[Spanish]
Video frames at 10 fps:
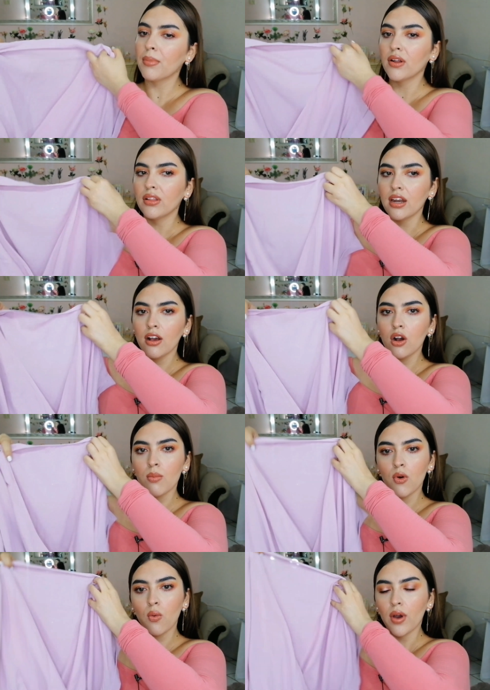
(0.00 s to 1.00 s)
Pero tiene
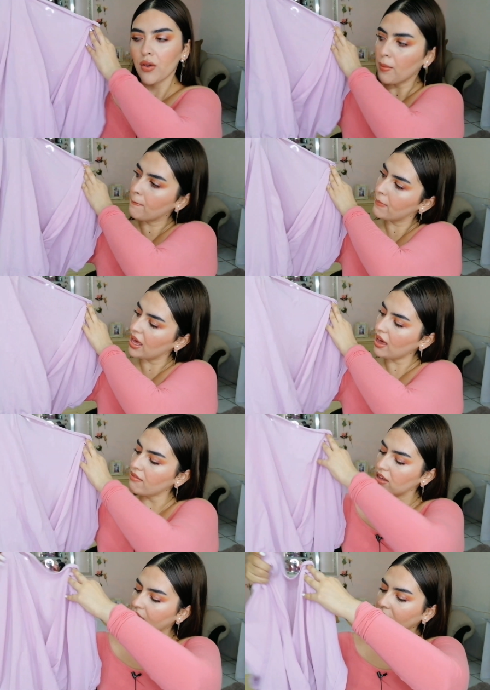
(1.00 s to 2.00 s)
como un cuello en B
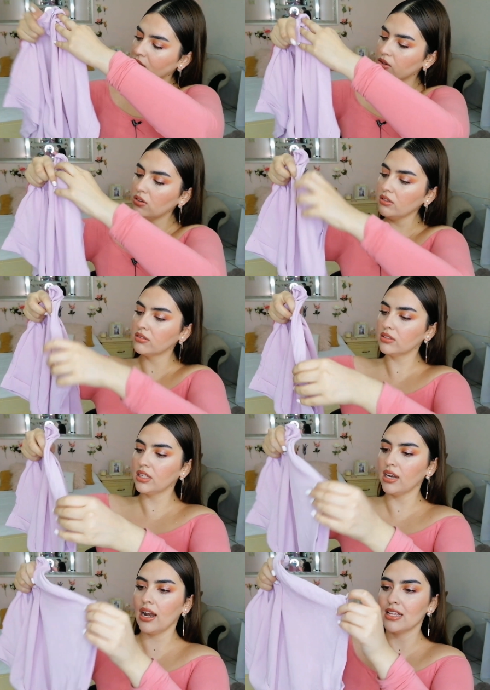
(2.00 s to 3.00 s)
abierto
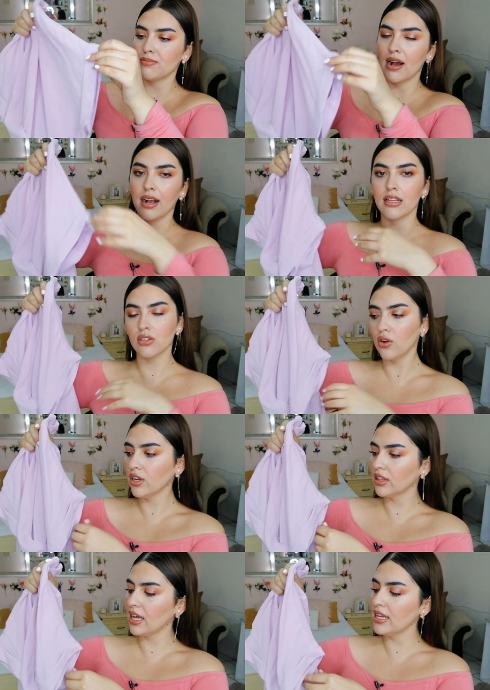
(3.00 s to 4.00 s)
tiene las mangas
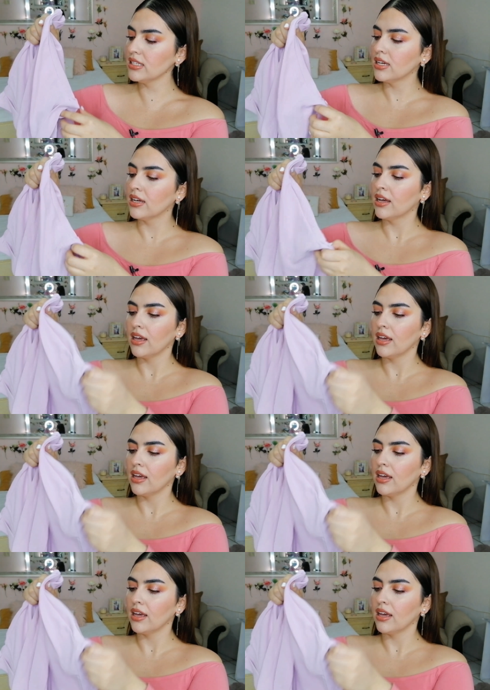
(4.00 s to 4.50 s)
cortas